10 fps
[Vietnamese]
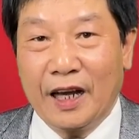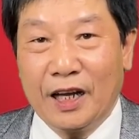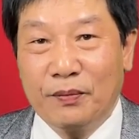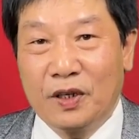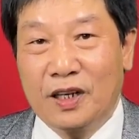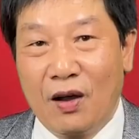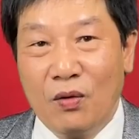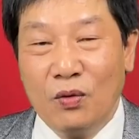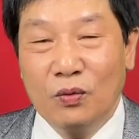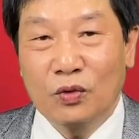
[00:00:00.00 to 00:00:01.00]

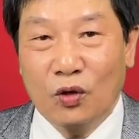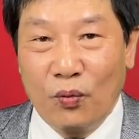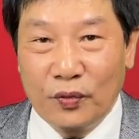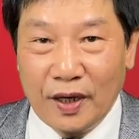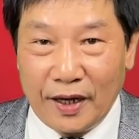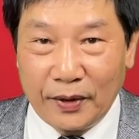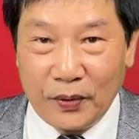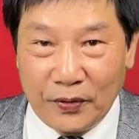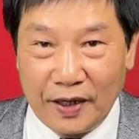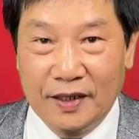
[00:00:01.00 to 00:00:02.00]
216 cùng gia đình
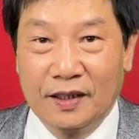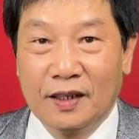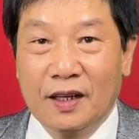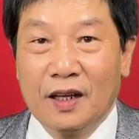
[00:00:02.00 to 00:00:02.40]
quý vị